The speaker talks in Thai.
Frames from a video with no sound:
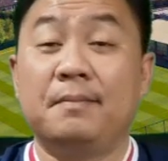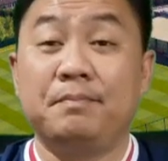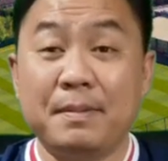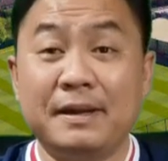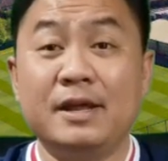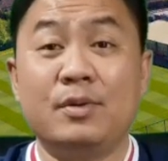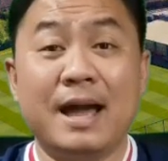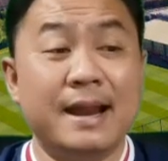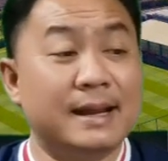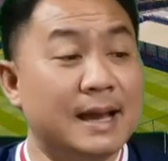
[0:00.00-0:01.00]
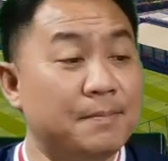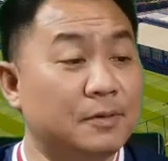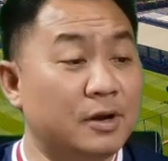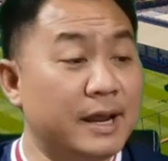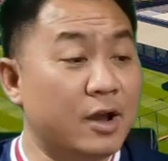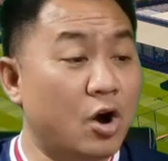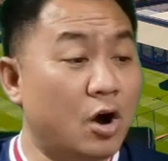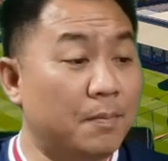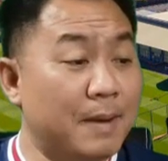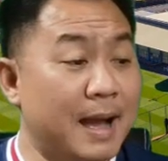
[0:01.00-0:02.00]
เป๊ปกาดิล่านะครับก็ได้ออ
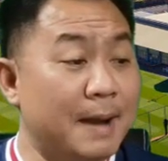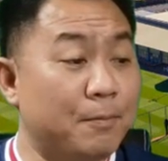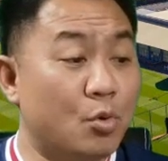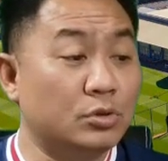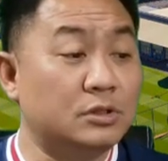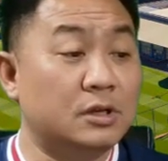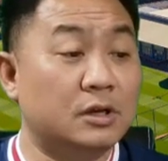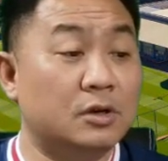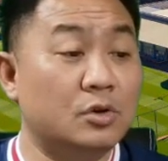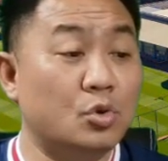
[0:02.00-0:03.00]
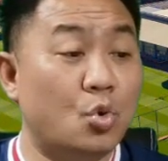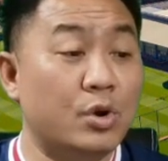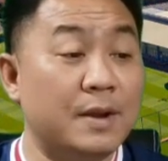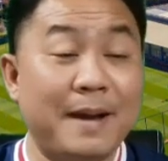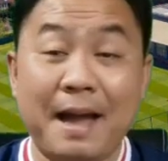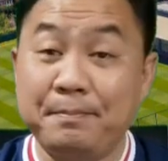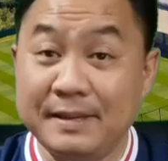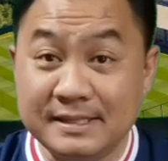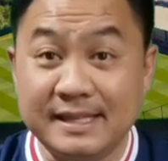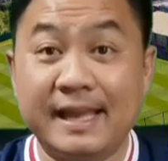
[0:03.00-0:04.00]
กมาพูดถึงคุณภาพ
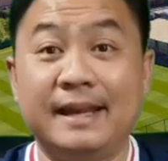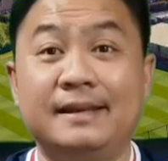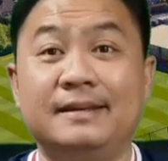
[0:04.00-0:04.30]
พิเศษ